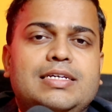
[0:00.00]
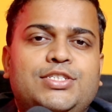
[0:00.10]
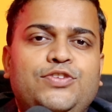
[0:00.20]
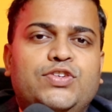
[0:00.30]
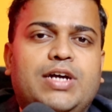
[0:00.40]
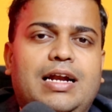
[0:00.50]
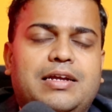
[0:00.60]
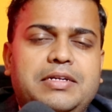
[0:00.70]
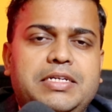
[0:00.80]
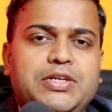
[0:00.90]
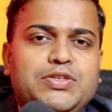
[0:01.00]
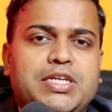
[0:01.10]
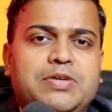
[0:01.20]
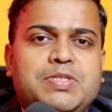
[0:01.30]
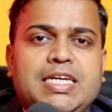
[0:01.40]
स्विफ्ट का अल्टरनेटिव की
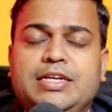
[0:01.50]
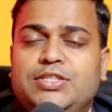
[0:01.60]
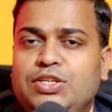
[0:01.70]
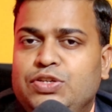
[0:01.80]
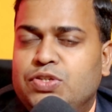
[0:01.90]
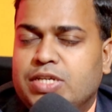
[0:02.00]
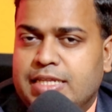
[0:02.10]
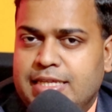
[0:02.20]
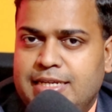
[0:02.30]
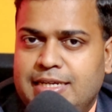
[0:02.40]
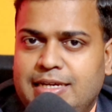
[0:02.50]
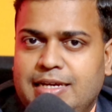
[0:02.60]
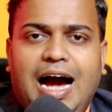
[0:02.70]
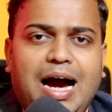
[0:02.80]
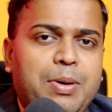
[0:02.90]
तरफ से इसे यूज करते रहे
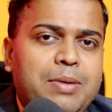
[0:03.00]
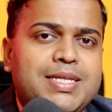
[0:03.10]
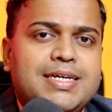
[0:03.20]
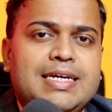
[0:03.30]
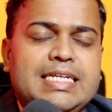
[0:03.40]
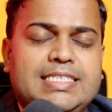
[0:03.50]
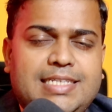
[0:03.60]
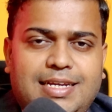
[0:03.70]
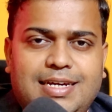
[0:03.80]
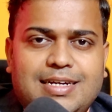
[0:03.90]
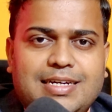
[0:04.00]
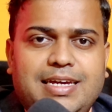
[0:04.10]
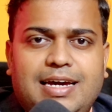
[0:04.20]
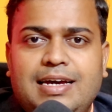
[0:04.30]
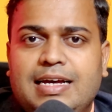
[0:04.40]
अब हम देखेंगे चाइना का
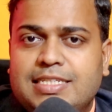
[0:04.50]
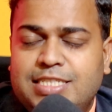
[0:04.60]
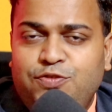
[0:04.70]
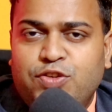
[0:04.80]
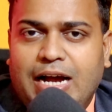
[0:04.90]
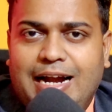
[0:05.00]
क्या स्विफ्ट का